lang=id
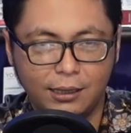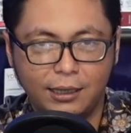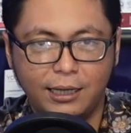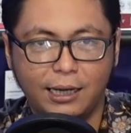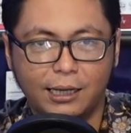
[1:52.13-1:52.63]

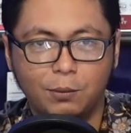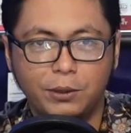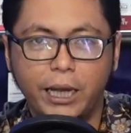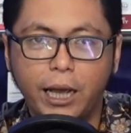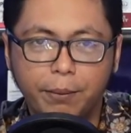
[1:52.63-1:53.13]
ini ya kalau
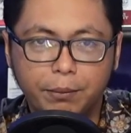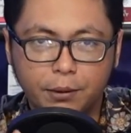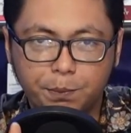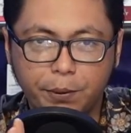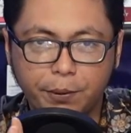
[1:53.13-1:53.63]
punya
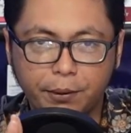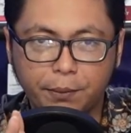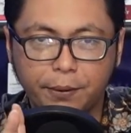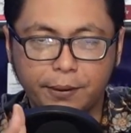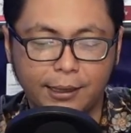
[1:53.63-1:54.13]

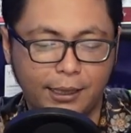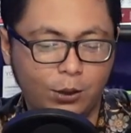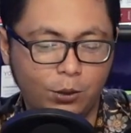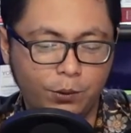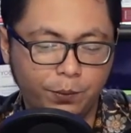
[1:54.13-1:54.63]
itu